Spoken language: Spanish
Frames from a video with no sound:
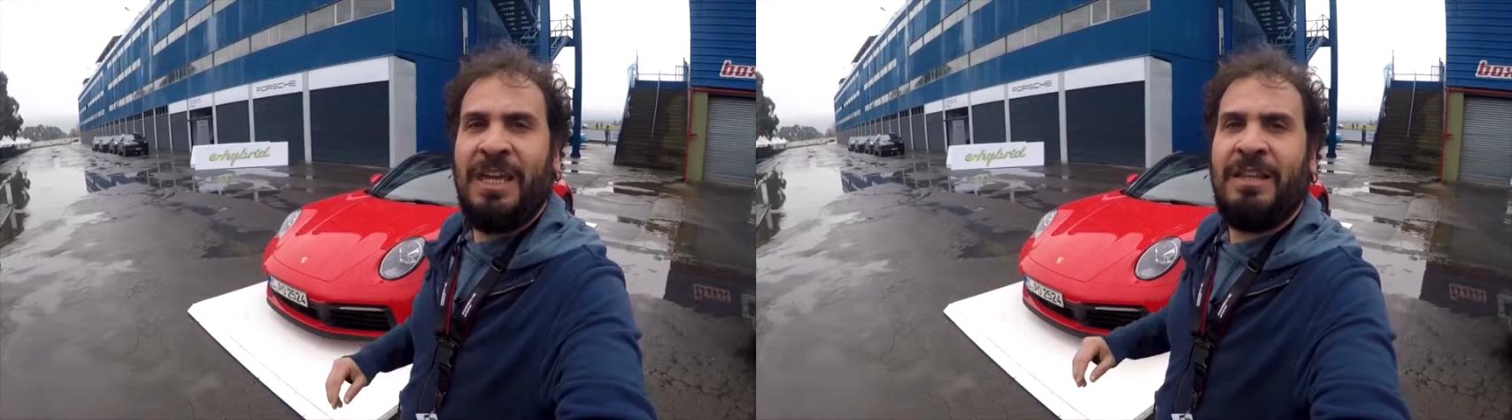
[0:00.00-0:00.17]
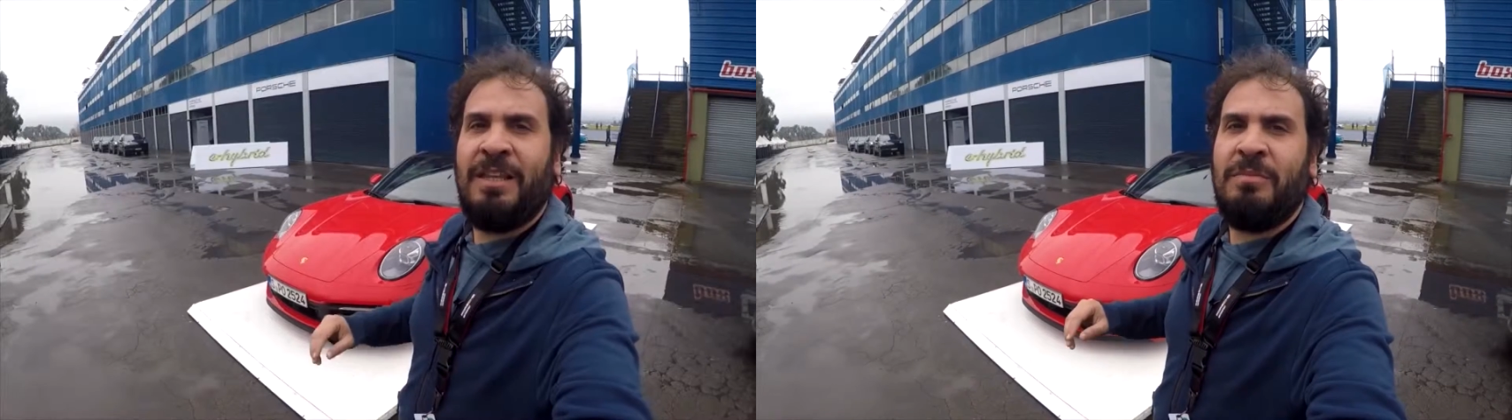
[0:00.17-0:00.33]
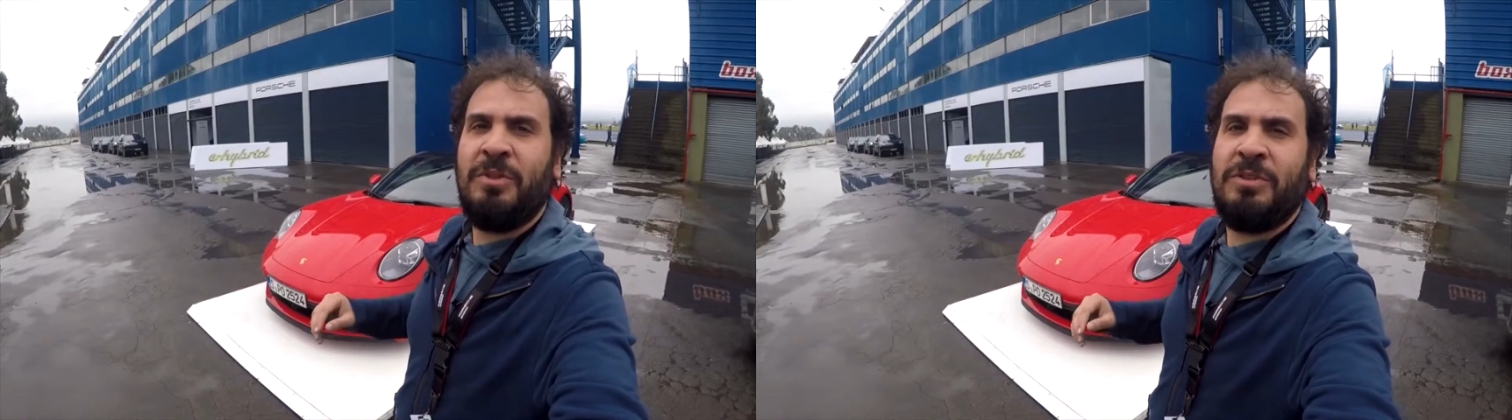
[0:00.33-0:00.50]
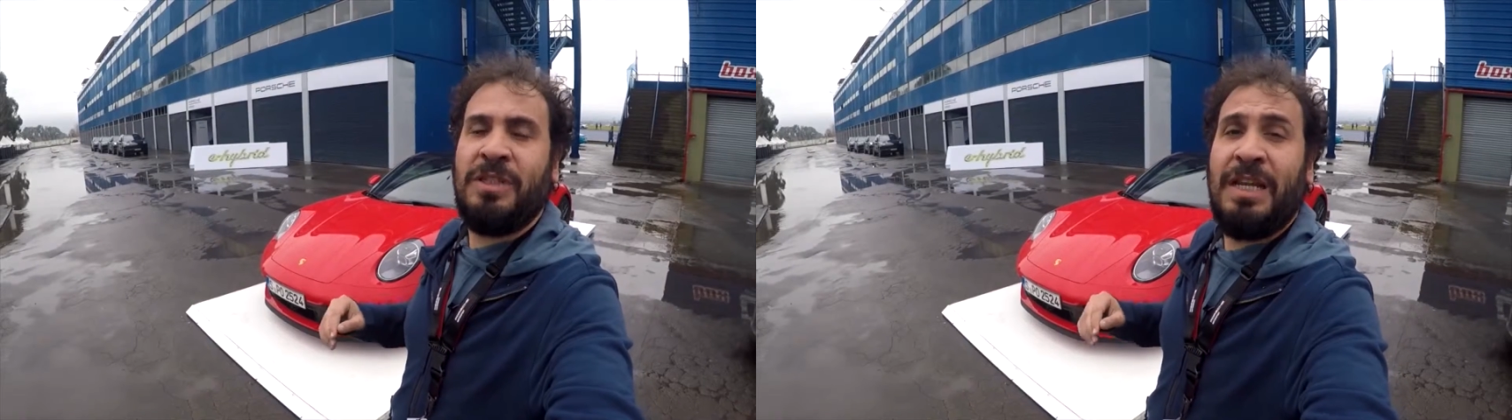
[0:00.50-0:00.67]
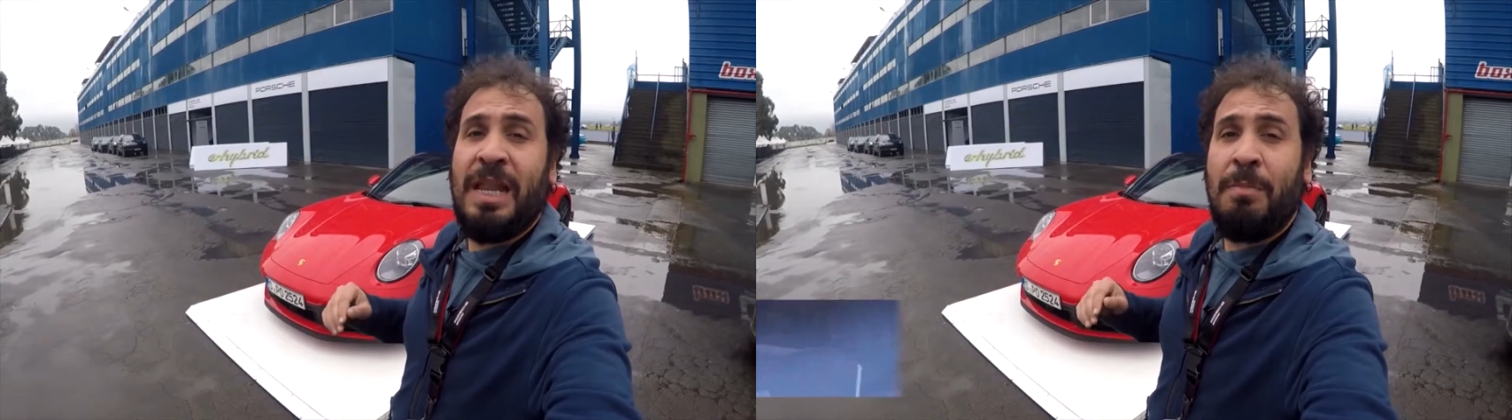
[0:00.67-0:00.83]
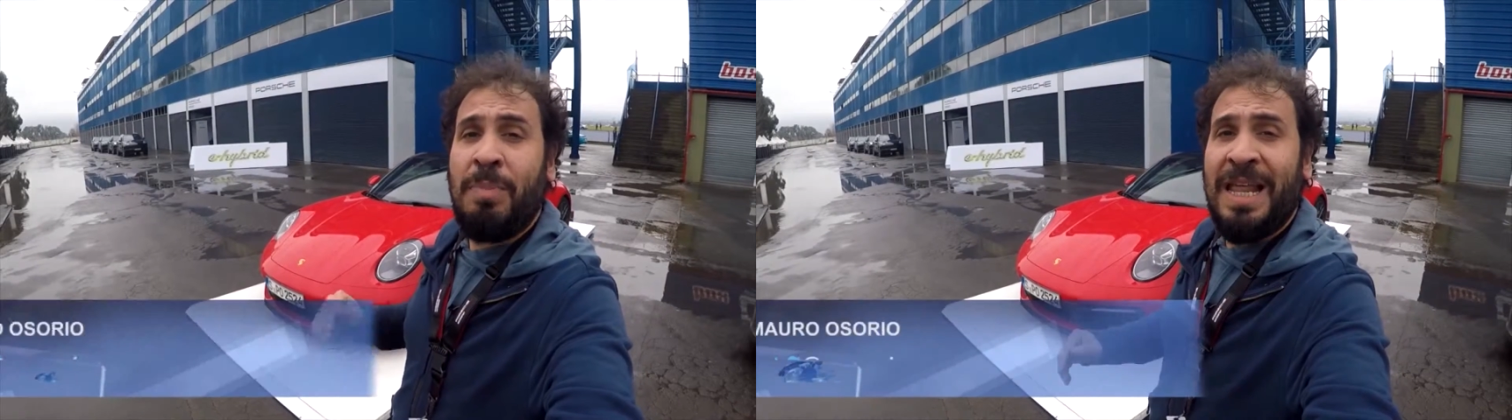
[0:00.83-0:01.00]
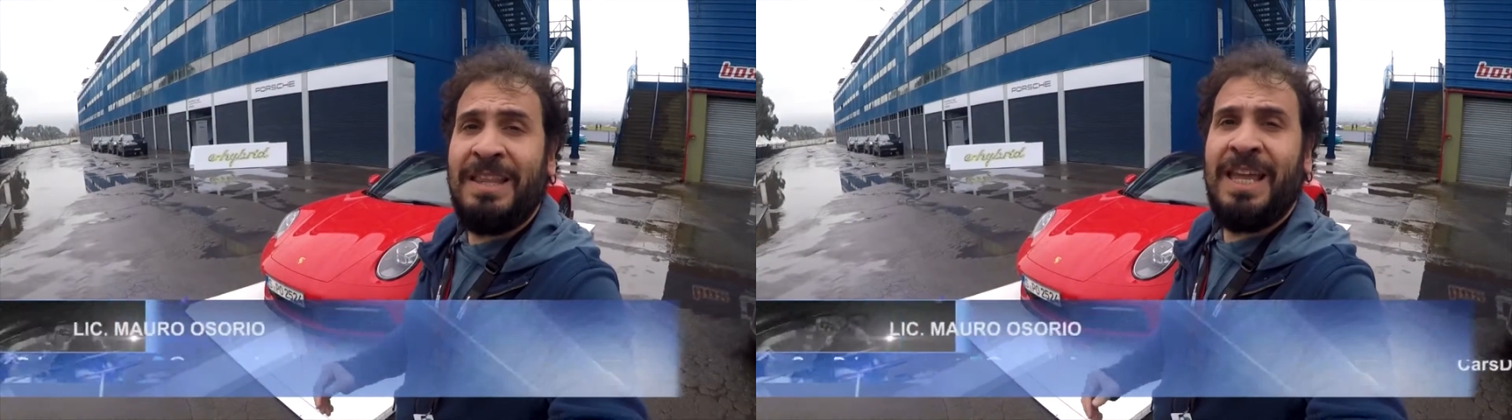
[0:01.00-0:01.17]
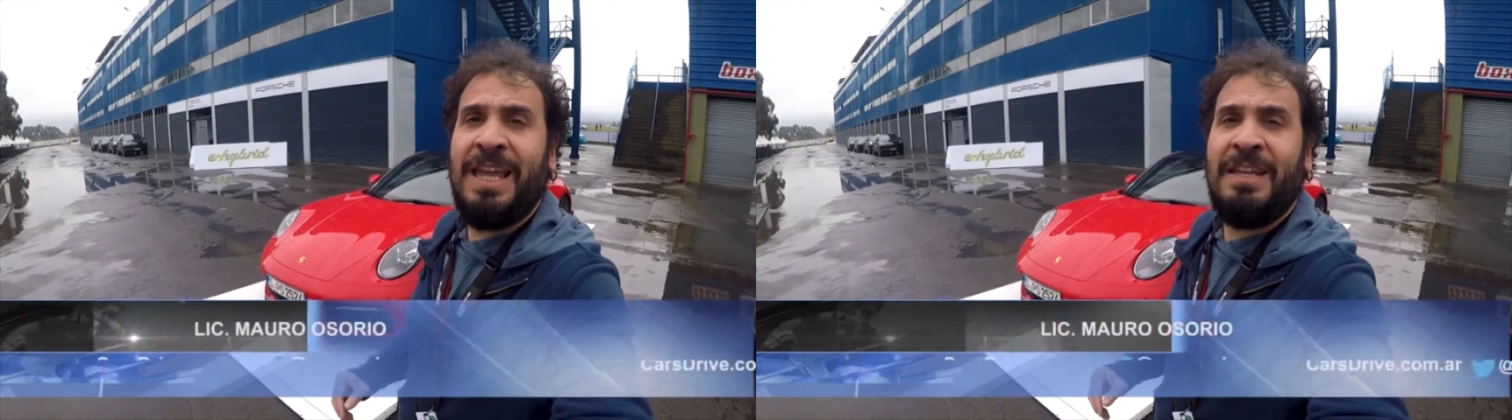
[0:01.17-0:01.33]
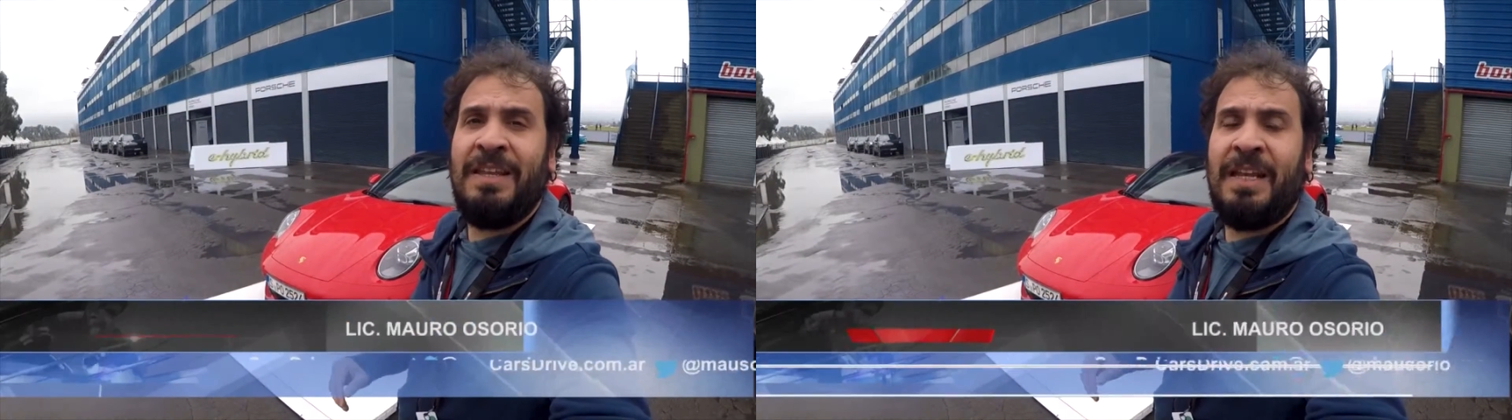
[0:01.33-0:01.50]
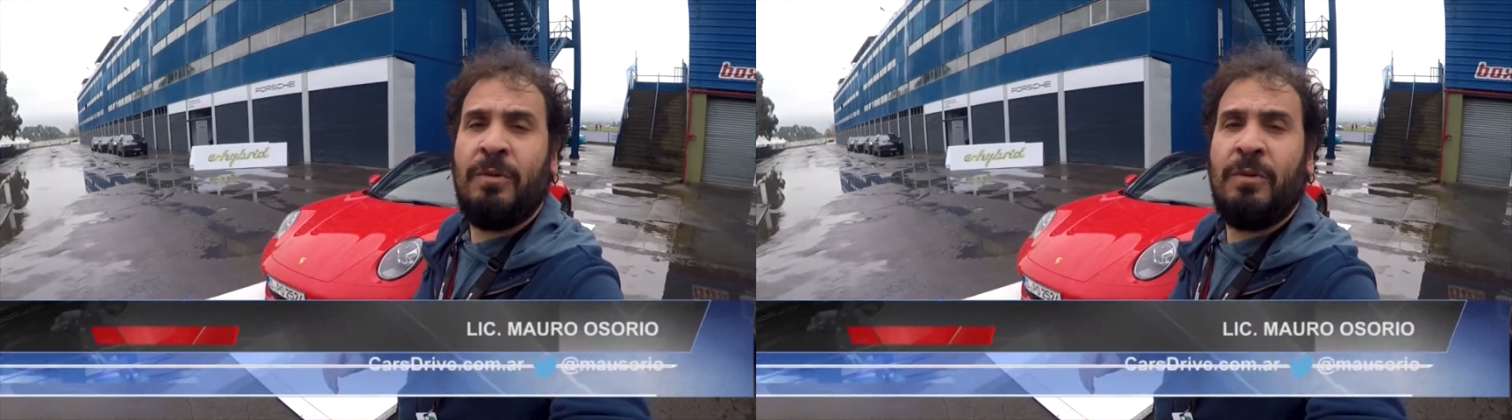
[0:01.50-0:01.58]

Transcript: Estamos en La Plata, en